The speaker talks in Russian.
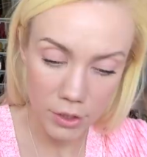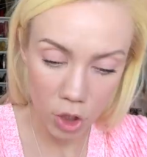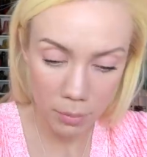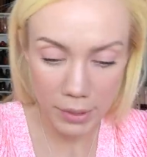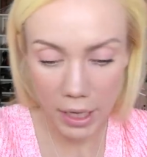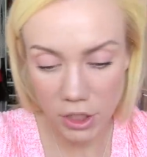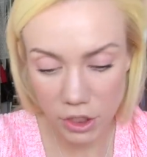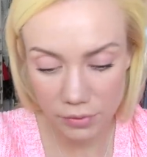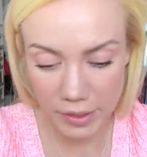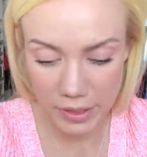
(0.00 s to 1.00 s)
Идем
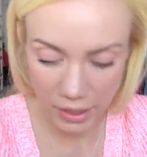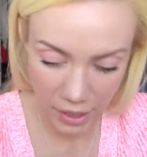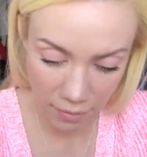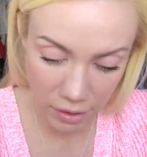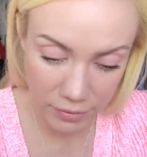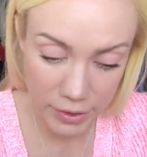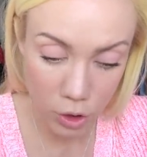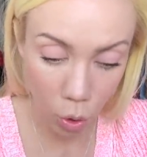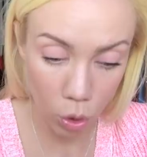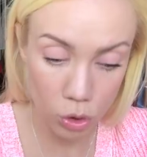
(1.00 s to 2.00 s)
дальше
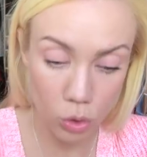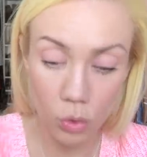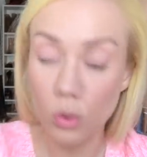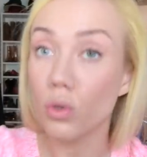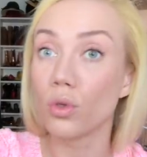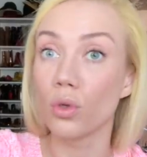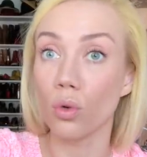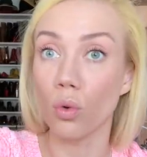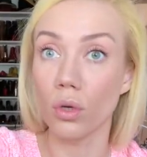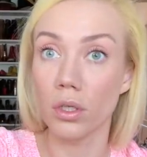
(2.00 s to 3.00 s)
восстанавливать кожу
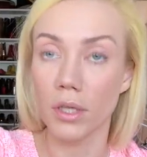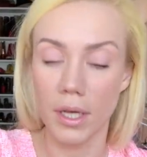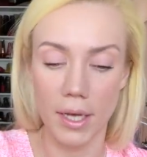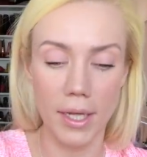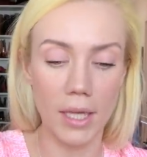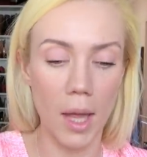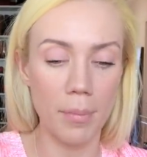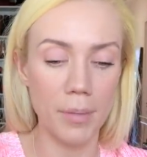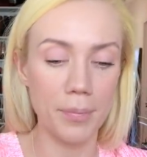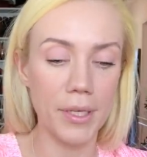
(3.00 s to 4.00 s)
рук. Это
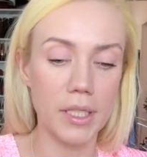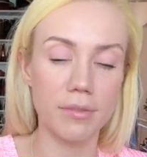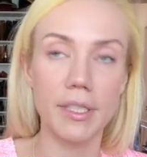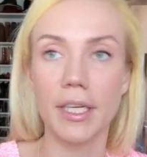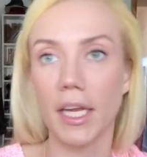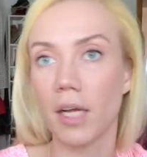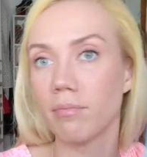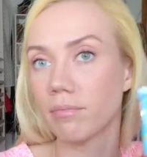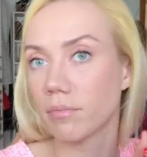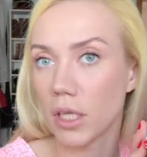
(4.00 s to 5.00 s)
облепиховый
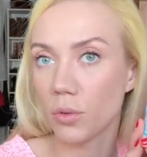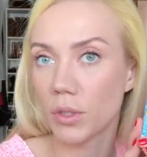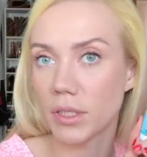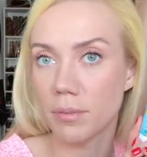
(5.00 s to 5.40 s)
крем натуры